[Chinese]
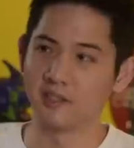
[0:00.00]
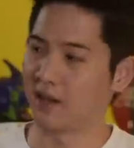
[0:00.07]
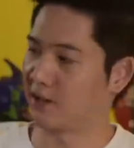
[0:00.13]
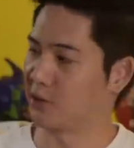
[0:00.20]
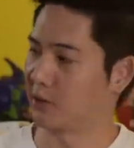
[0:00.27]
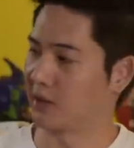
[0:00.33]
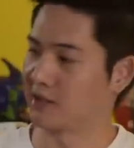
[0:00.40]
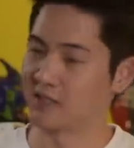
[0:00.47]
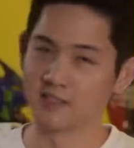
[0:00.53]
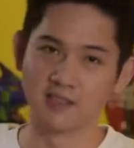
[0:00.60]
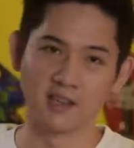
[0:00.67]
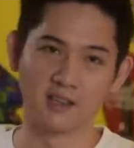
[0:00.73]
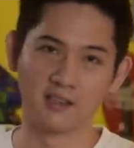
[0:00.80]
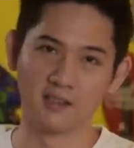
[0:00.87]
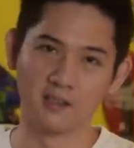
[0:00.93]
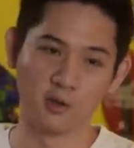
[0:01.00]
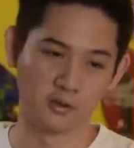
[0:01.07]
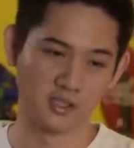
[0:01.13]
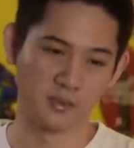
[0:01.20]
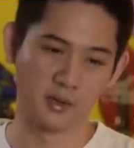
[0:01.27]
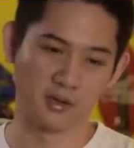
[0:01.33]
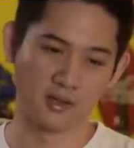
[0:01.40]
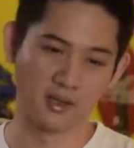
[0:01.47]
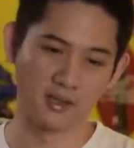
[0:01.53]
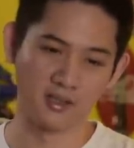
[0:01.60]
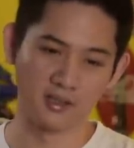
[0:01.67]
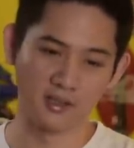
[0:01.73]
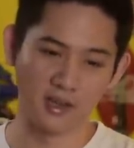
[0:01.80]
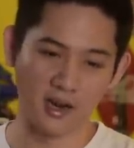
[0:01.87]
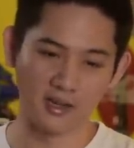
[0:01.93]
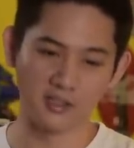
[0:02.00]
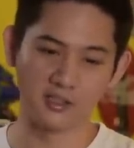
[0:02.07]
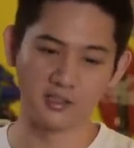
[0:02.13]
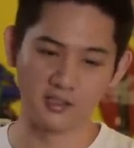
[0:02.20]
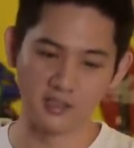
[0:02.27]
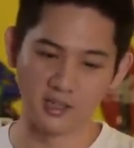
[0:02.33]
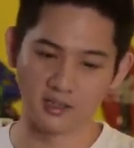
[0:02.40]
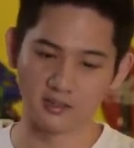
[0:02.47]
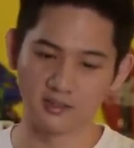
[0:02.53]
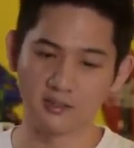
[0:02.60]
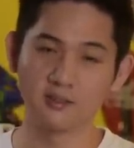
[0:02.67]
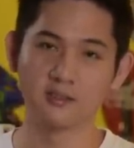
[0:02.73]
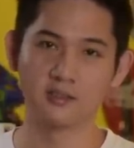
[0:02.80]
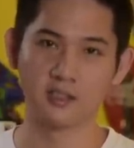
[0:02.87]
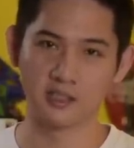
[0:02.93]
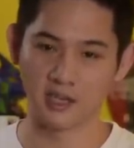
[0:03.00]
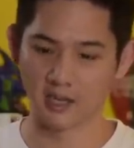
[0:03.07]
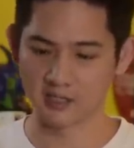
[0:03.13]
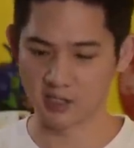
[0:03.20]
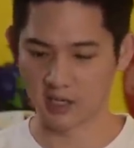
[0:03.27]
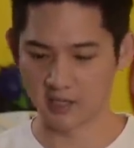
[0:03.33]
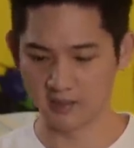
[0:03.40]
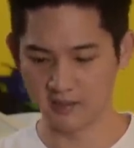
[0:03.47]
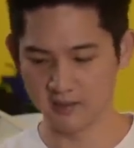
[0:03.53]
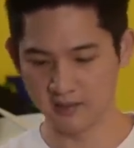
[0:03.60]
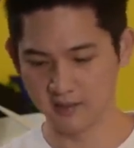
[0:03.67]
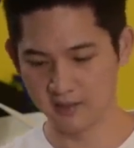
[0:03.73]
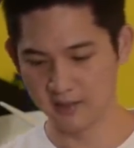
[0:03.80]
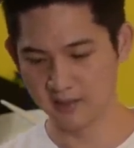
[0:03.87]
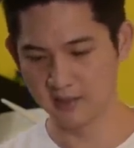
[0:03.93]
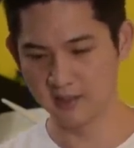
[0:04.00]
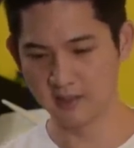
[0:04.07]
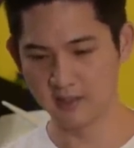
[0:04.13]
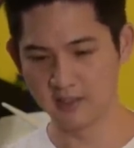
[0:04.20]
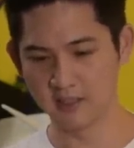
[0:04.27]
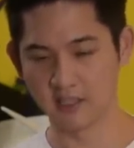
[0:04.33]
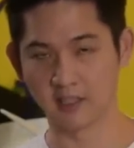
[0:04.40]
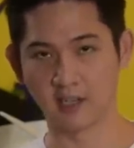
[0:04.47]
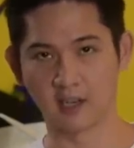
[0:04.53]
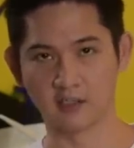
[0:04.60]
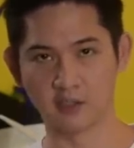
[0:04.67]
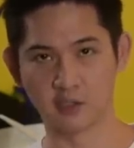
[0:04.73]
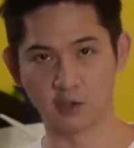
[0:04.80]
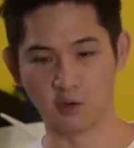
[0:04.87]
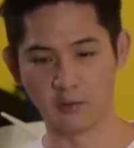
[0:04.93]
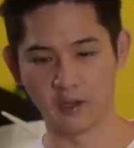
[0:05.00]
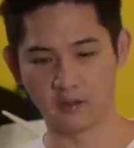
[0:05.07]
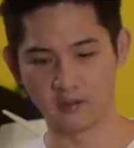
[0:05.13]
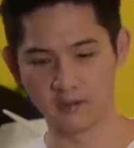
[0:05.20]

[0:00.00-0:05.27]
代用到现在的红色表带应该是一样的，等下来拆。先看手表，